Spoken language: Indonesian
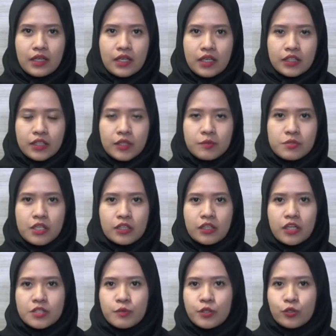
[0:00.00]
Tim
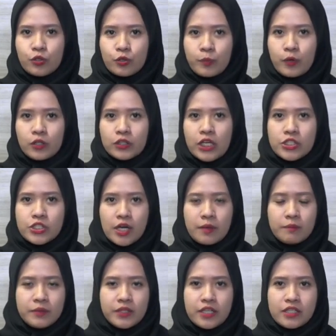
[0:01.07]
Satgas Benur Polda
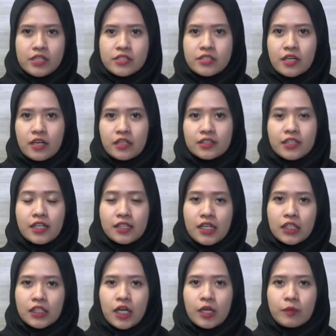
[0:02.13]
Jambi dan jajaran
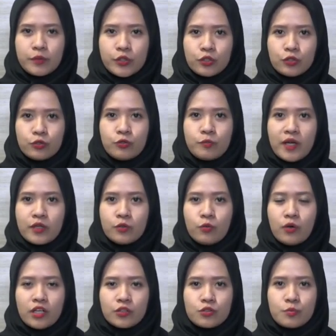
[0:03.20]
gagalkan penyeludupan
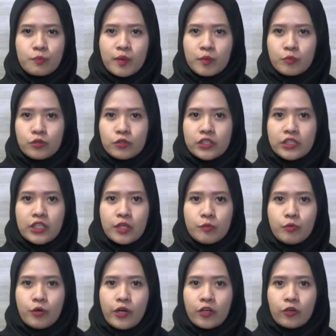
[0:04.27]
243
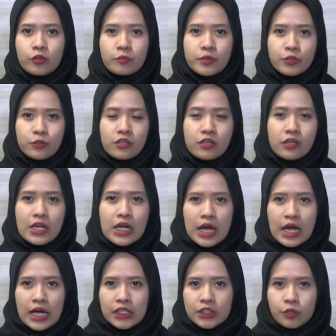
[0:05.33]
ribu ekor benur
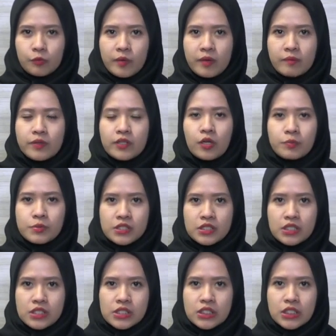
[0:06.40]
atau baby
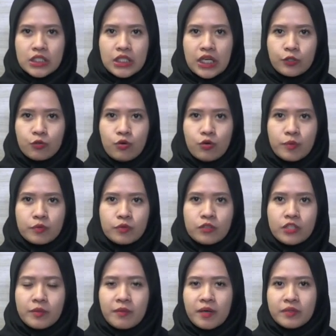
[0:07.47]
lobster senilai 25
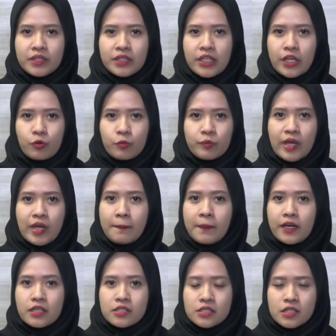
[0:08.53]
miliar rupiah
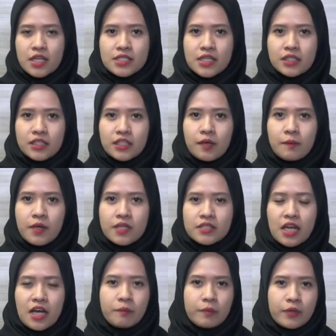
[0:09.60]
pada Selasa 13
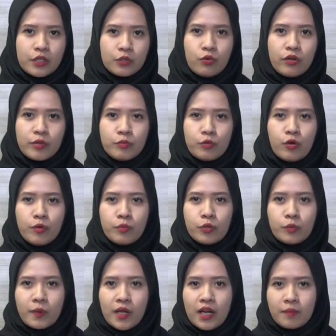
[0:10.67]
April 2020
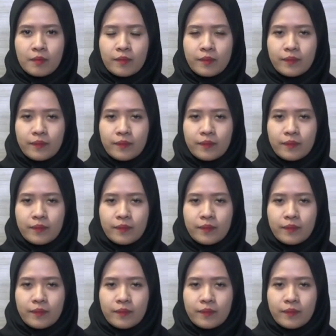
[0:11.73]
malam.